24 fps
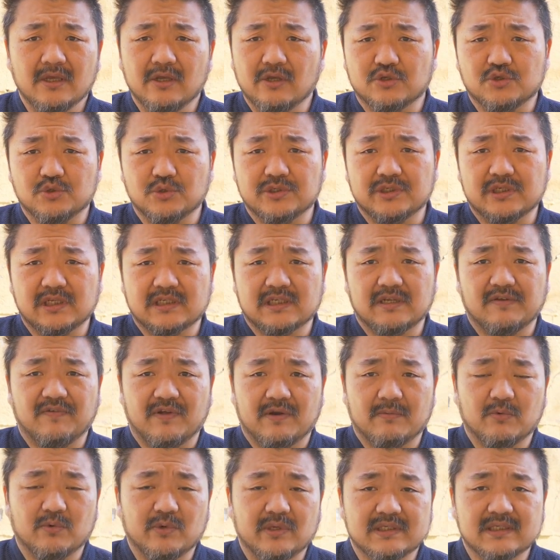e su Sensei
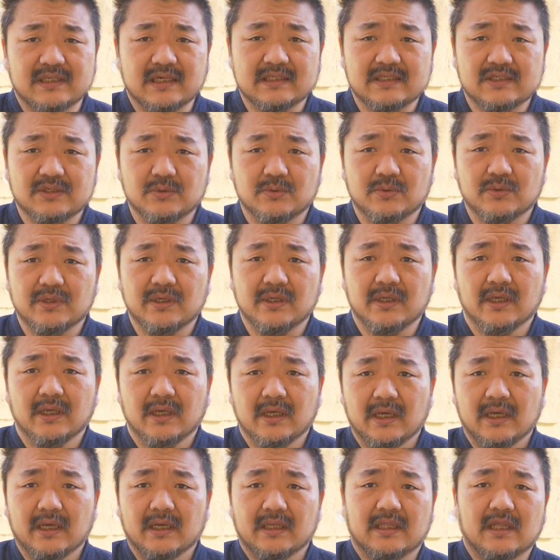faremo un'estrazione
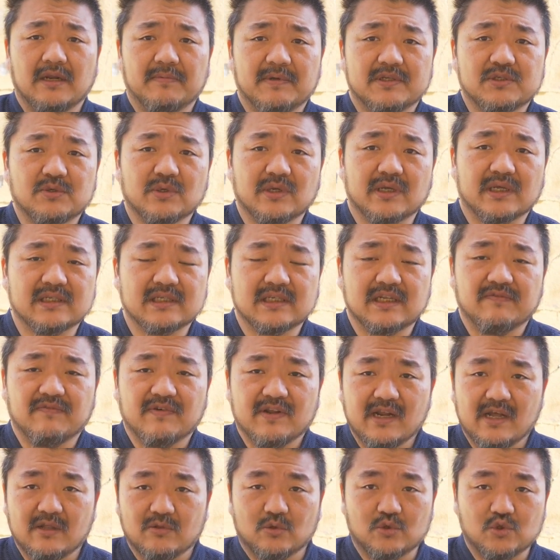delle persone che
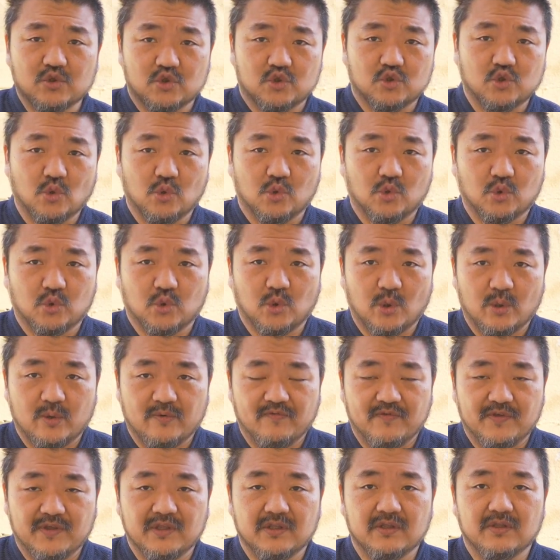scriveranno sotto
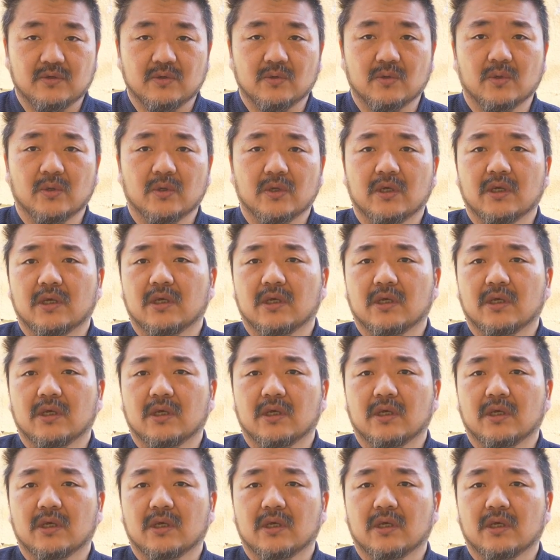al video.